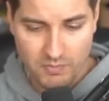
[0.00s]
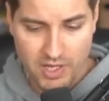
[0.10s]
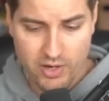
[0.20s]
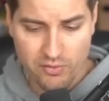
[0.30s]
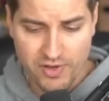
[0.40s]

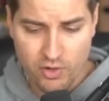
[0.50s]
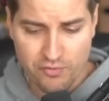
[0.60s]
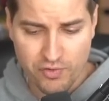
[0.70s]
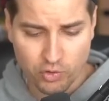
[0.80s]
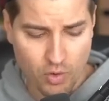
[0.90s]
Et enfin, le
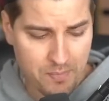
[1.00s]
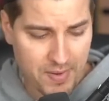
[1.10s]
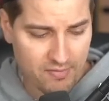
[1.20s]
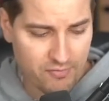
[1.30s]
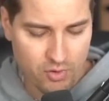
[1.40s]
fantôme
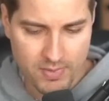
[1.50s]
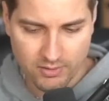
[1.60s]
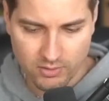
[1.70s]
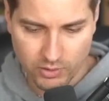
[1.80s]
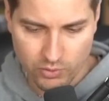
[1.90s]
par feu Mais
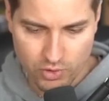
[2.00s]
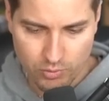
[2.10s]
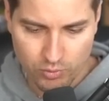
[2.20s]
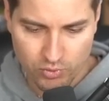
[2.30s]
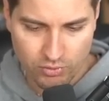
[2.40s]
attends, il ressemble
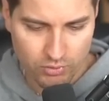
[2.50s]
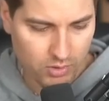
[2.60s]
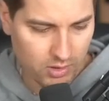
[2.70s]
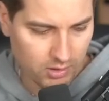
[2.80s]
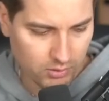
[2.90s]
au monstre de
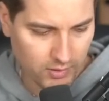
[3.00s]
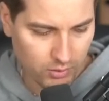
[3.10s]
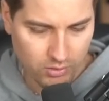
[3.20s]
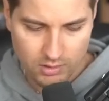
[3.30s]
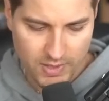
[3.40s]
la couverture.